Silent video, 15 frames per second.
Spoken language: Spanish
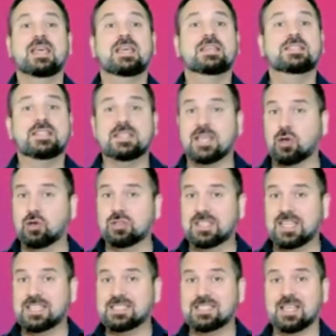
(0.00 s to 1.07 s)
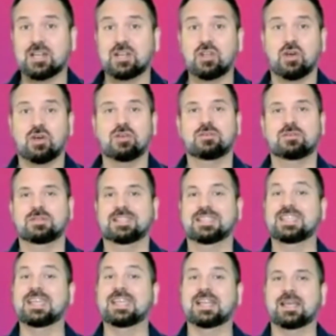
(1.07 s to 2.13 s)
Si te contestan no,
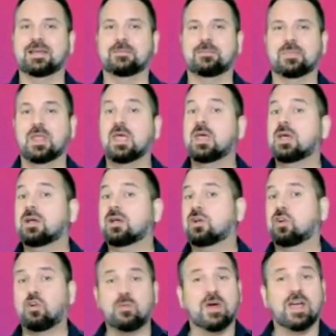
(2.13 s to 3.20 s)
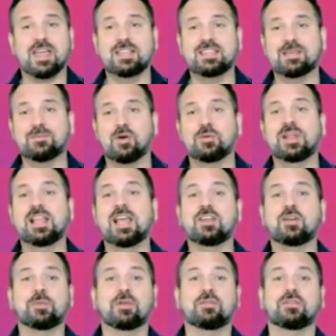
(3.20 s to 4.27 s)
dile, como agente
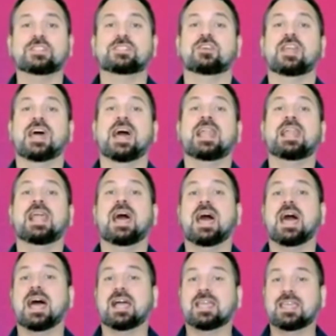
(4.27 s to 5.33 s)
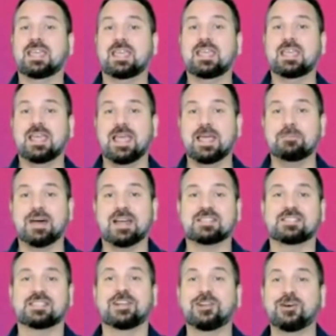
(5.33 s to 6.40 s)
inmobiliario profesional aquí en
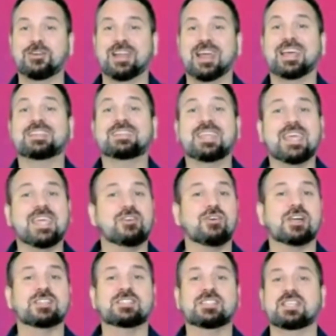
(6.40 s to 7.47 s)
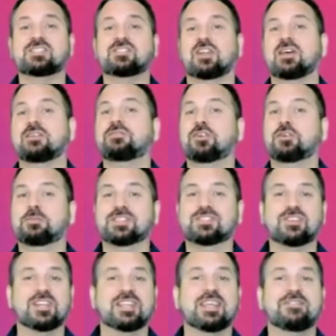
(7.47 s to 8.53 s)
Barcelona, tengo acceso a la
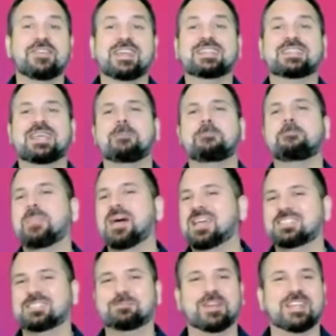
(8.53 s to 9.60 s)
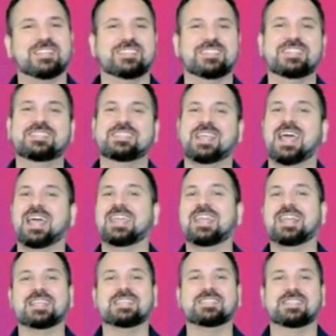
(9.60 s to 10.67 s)
información de venta más precisa y
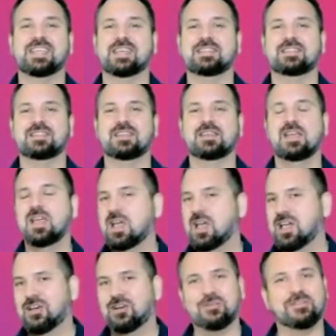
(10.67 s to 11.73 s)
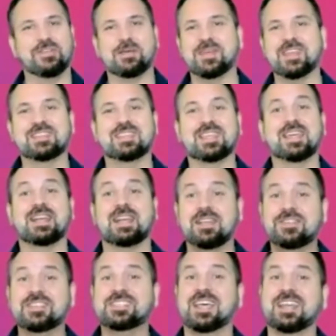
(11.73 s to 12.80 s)
reciente. Obviamente,
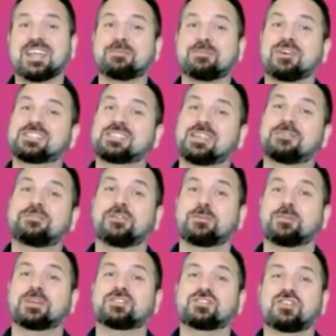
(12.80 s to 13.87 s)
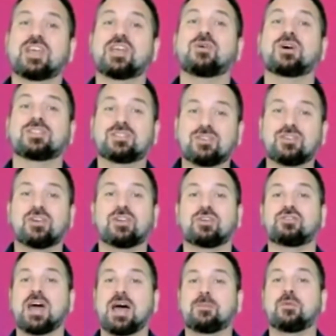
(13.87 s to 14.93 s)
revisaremos esta información cuando nos
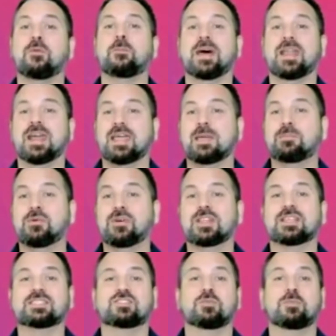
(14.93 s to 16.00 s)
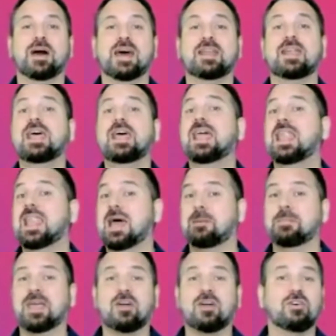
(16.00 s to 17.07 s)
reunamos para que puedas tomar la
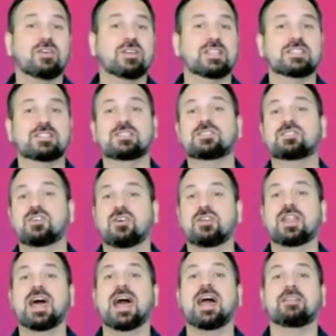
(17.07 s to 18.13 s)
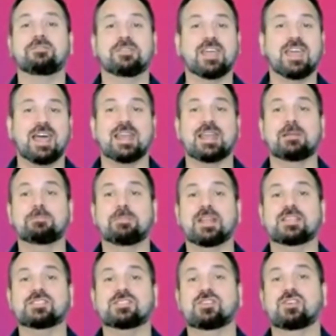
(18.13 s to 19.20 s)
mejor decisión al fijar el
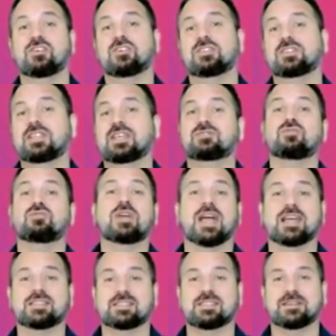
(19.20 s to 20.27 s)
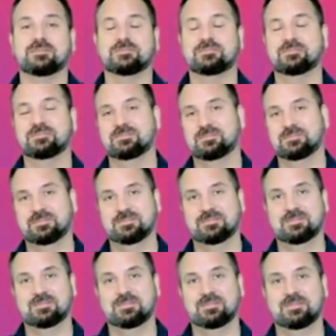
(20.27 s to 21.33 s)
precio de tu casa.
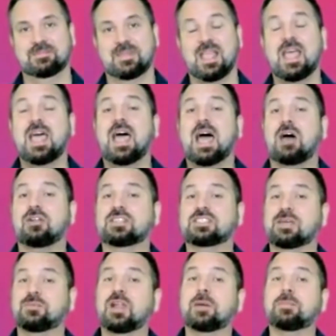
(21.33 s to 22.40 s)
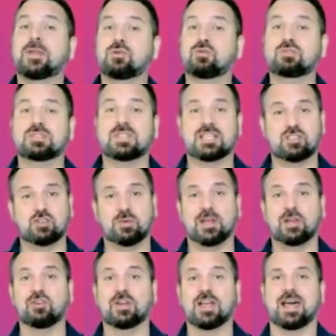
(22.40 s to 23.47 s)
Ahora hacemos la pregunta sobre
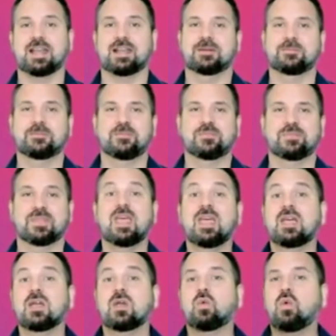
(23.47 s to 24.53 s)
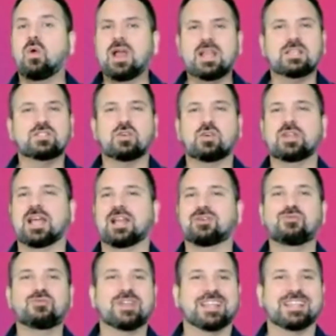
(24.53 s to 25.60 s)
el lugar. ¿Cuáles son
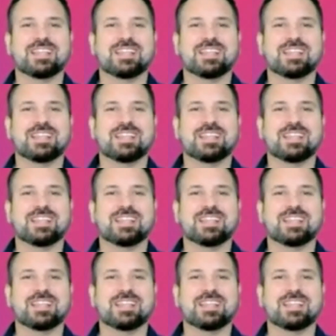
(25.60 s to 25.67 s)
alguna